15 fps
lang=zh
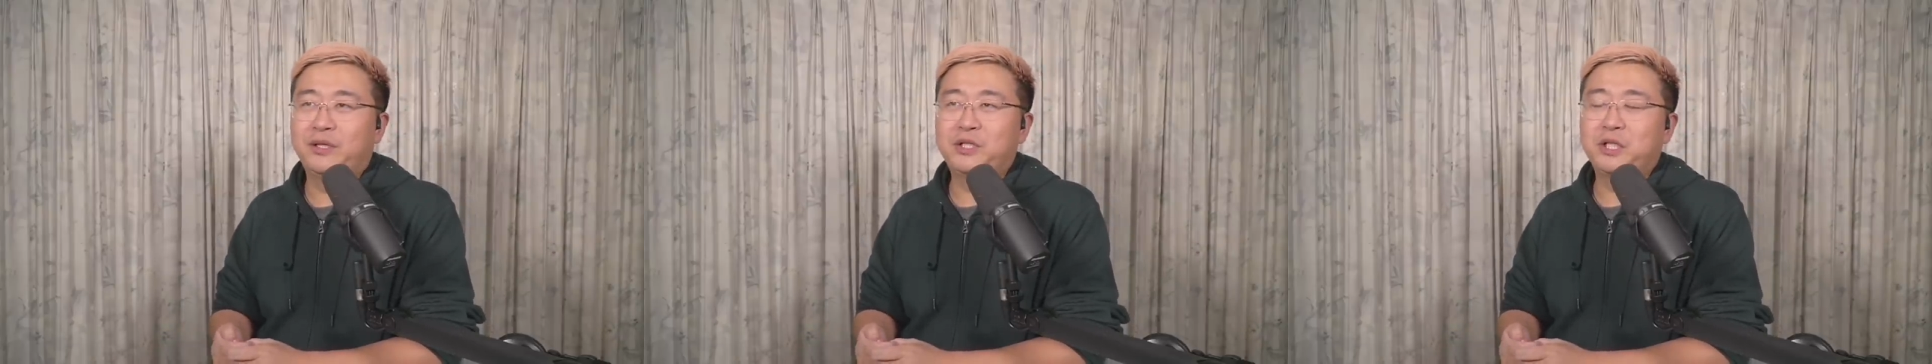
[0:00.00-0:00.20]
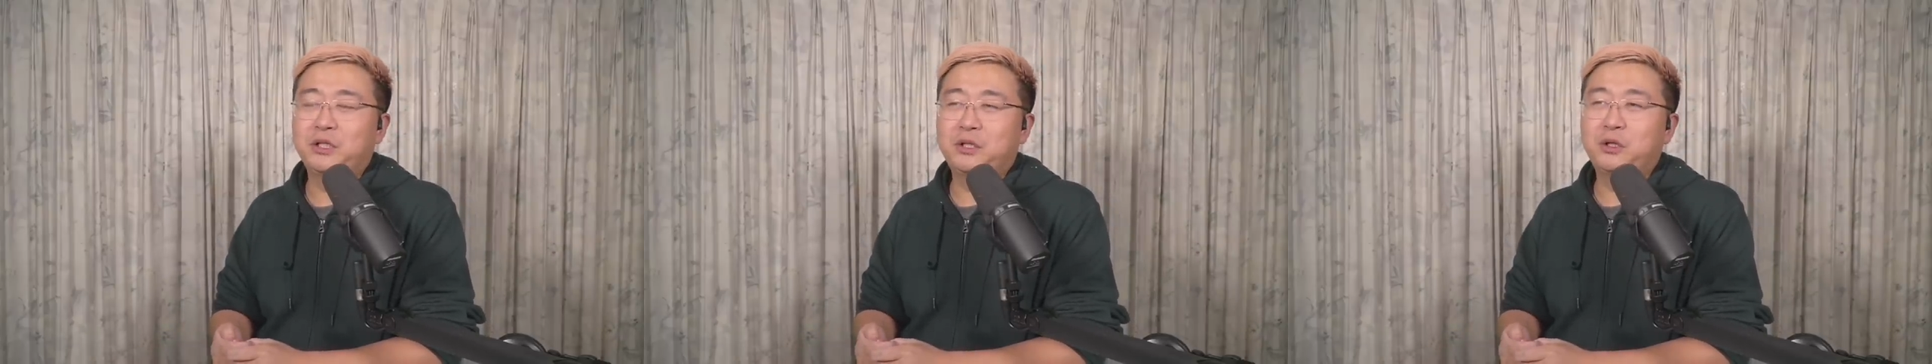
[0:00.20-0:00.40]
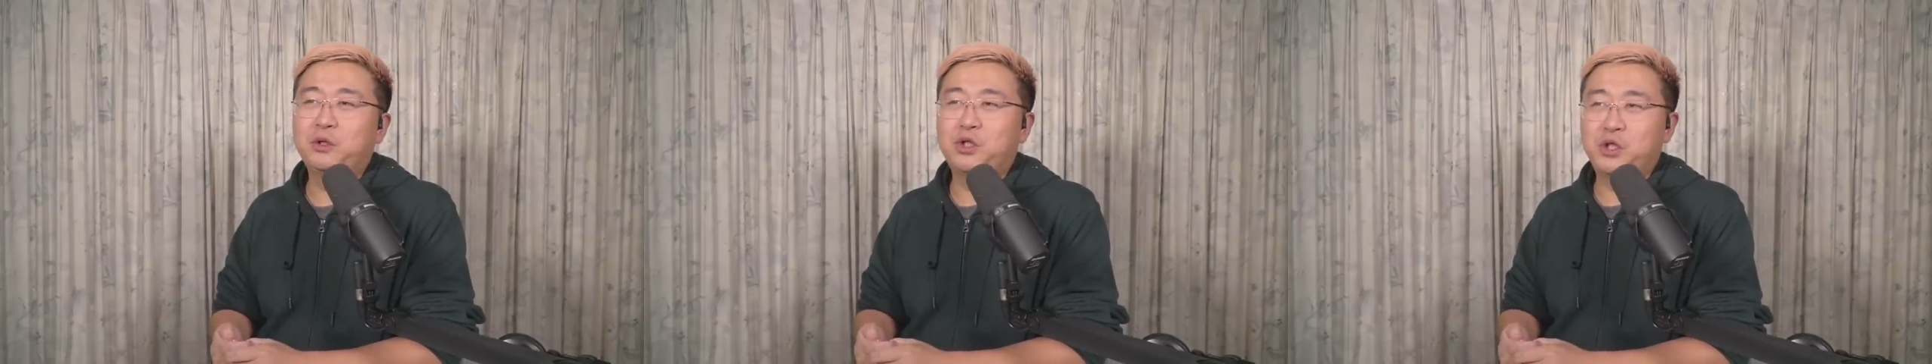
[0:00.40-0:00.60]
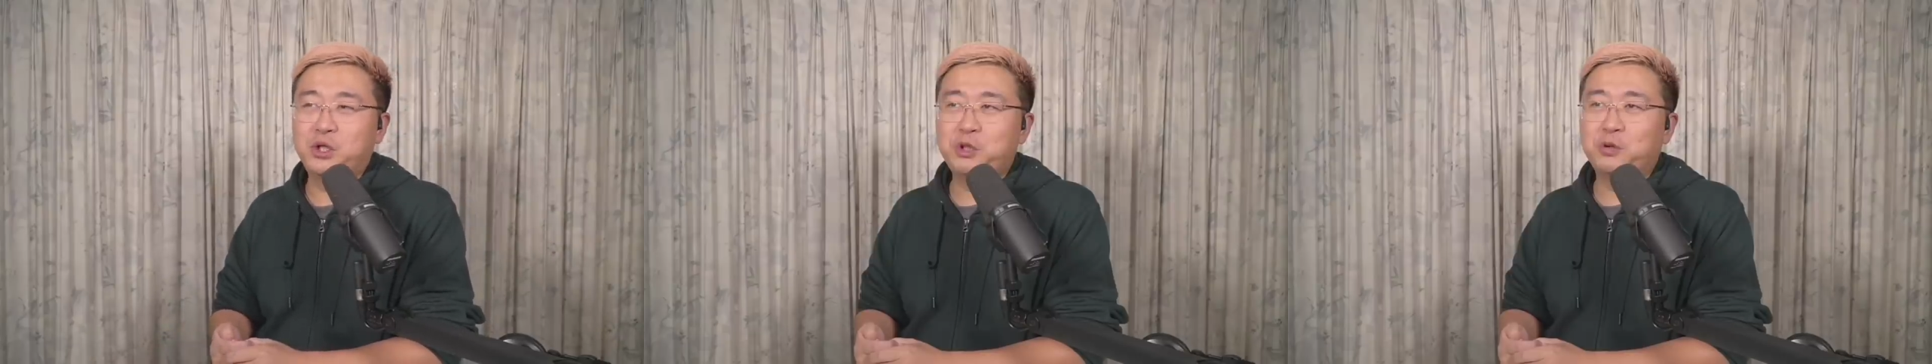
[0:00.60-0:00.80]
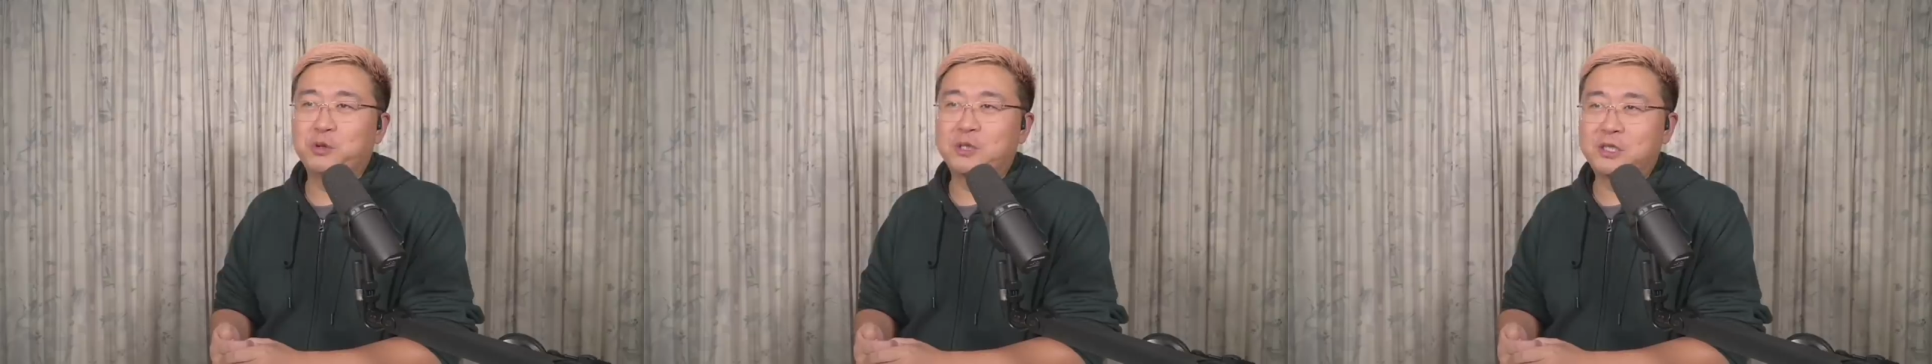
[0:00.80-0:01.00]
这个都只
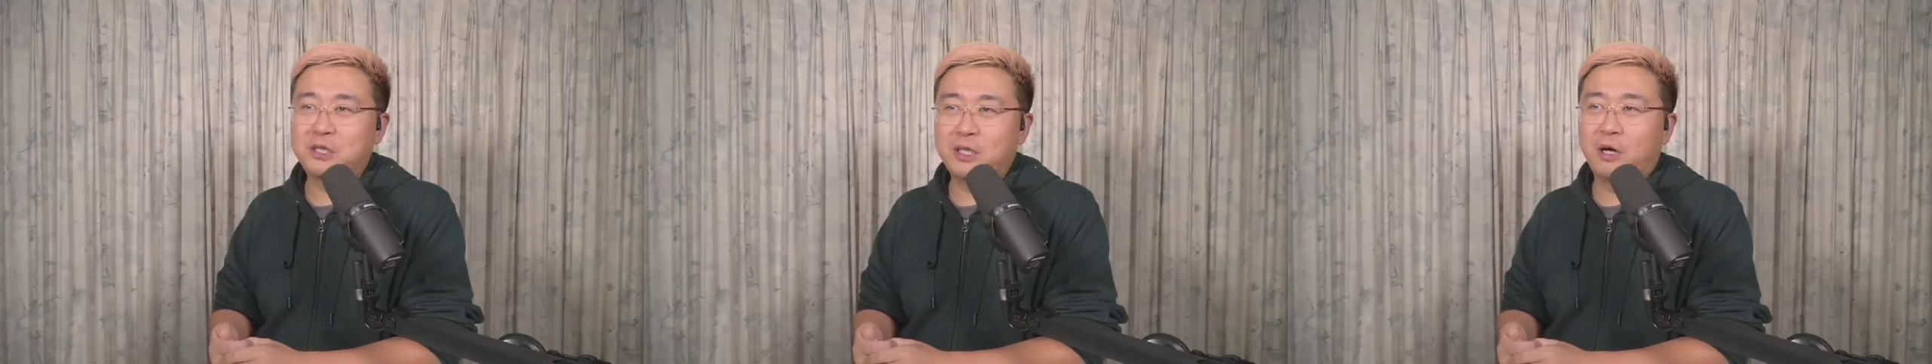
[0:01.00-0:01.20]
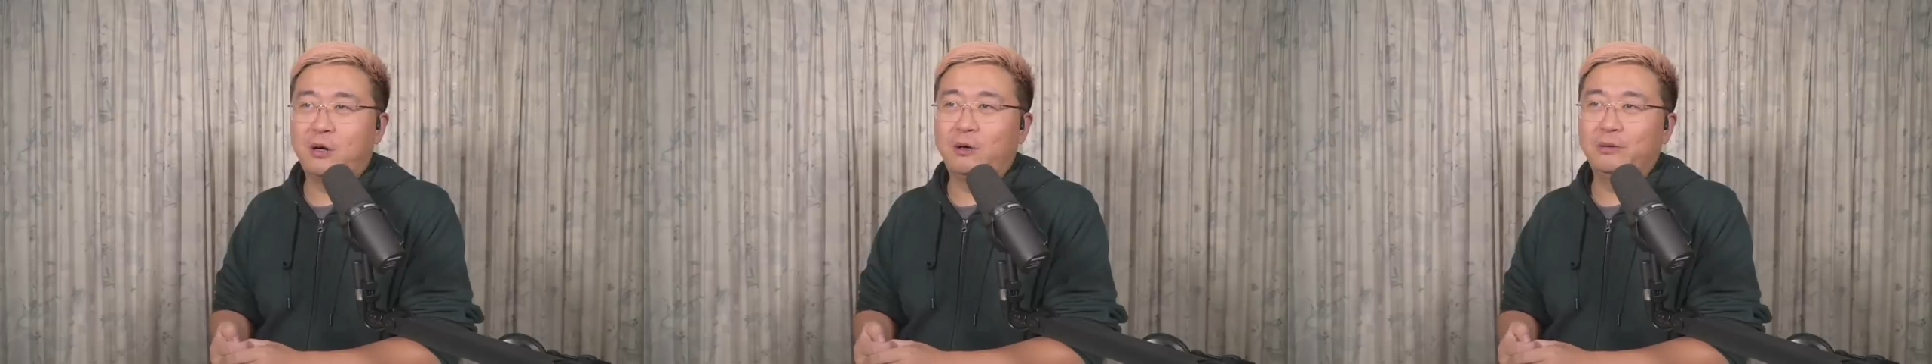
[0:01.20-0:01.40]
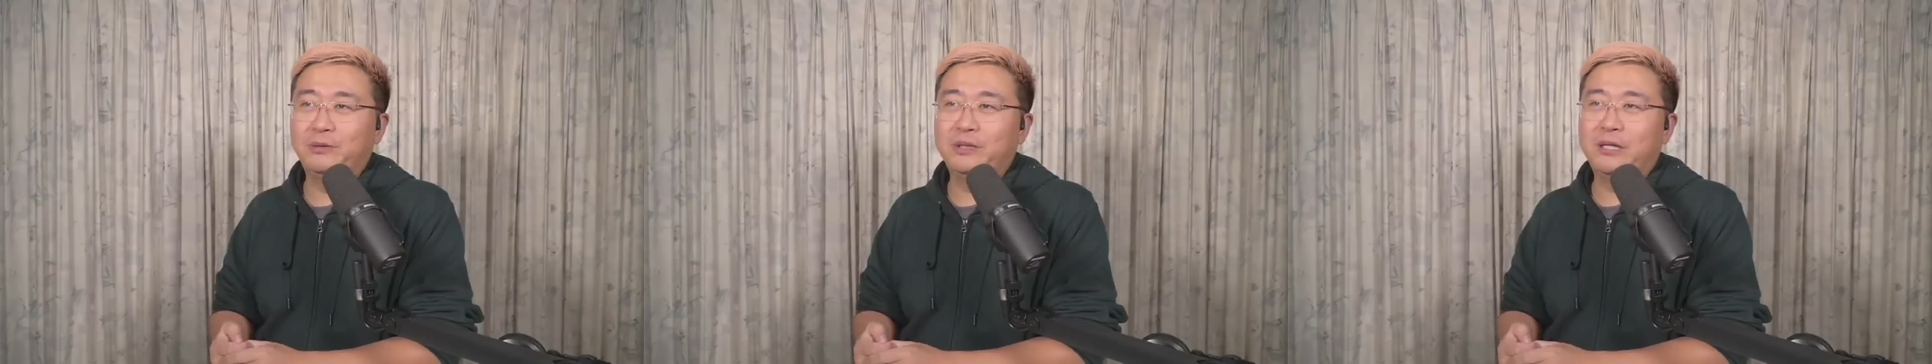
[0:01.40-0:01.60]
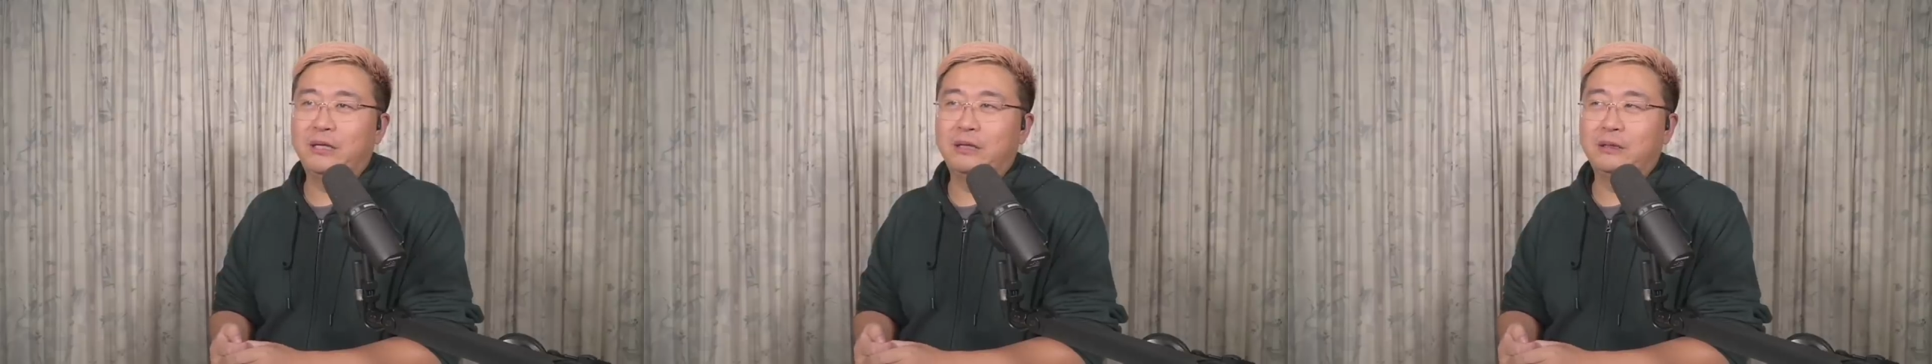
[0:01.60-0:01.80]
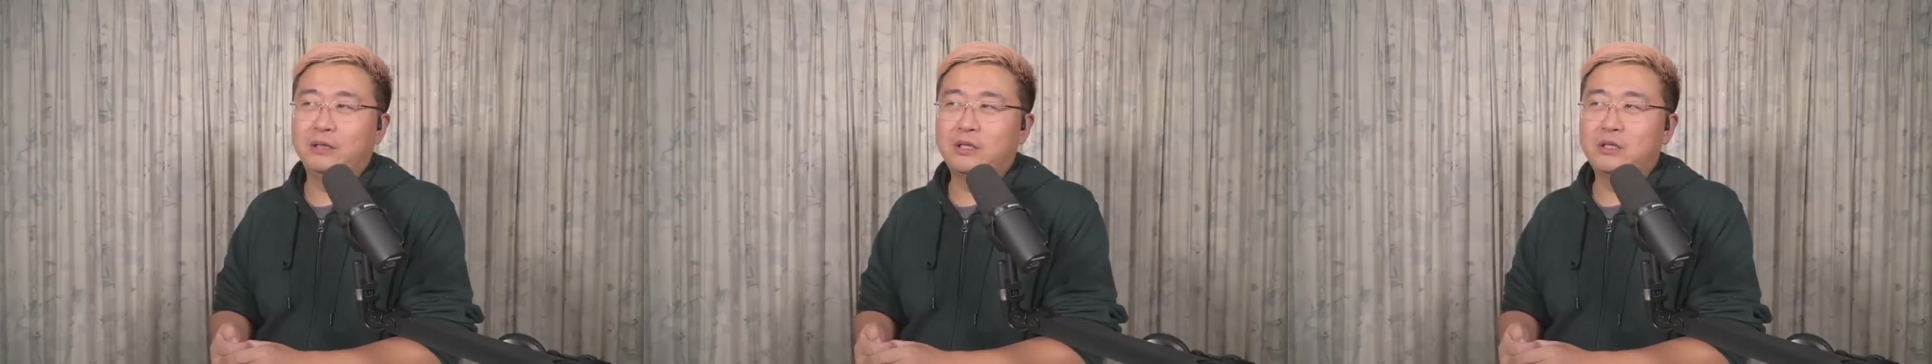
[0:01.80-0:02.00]
有到
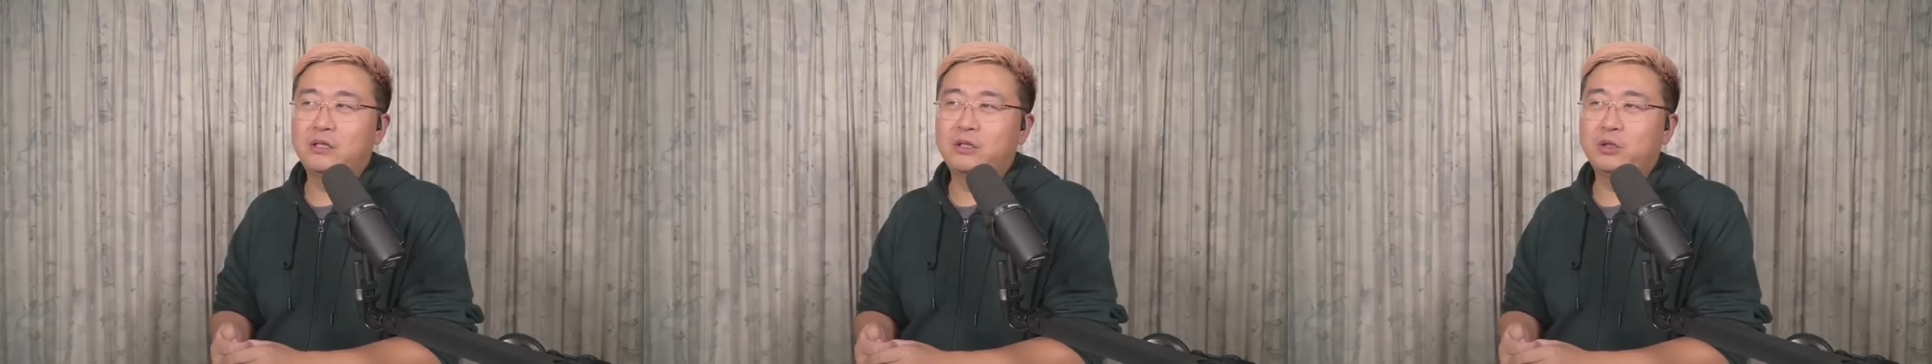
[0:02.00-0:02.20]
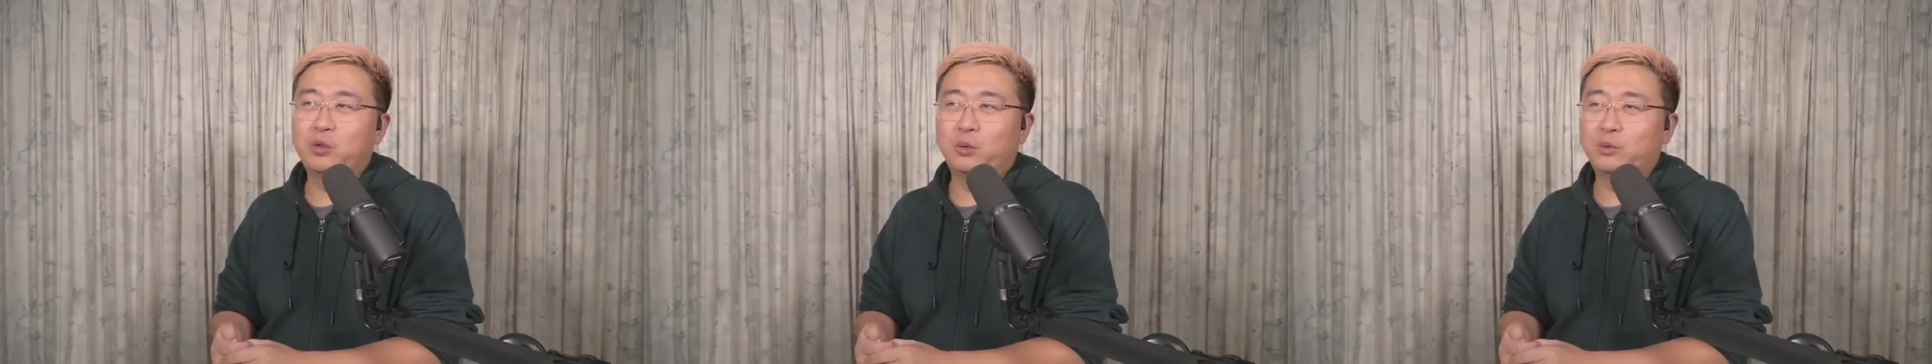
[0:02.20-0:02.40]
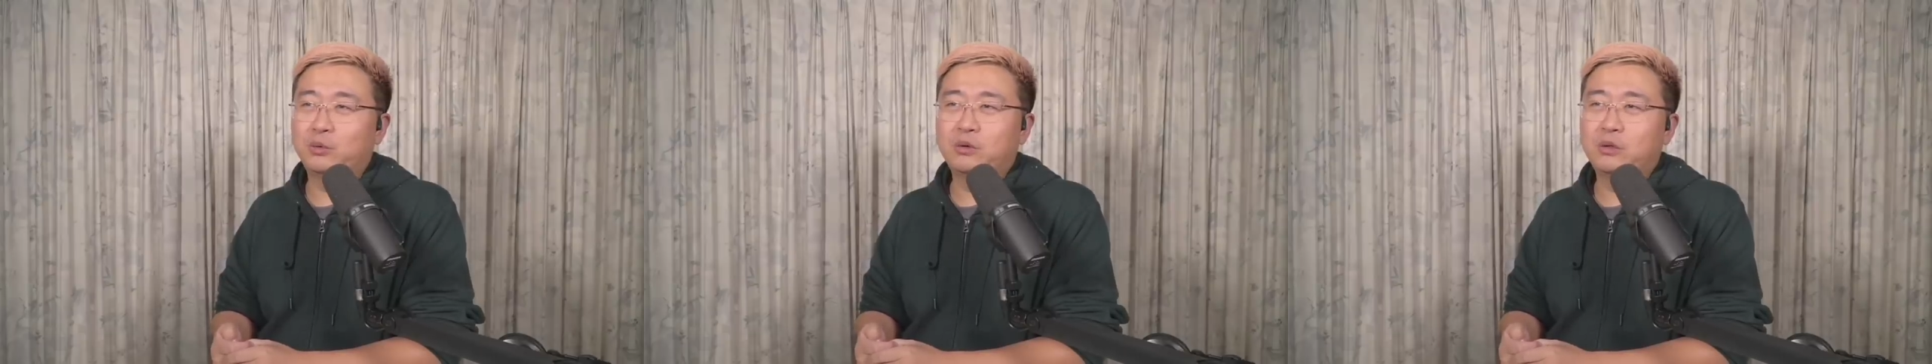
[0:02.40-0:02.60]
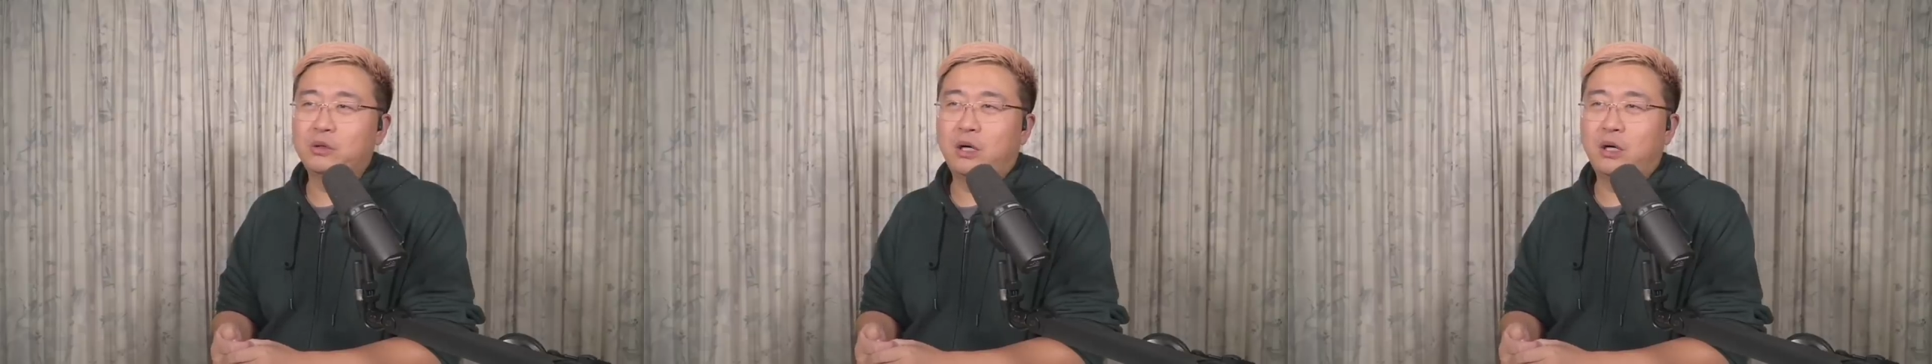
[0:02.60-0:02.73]
呃这种，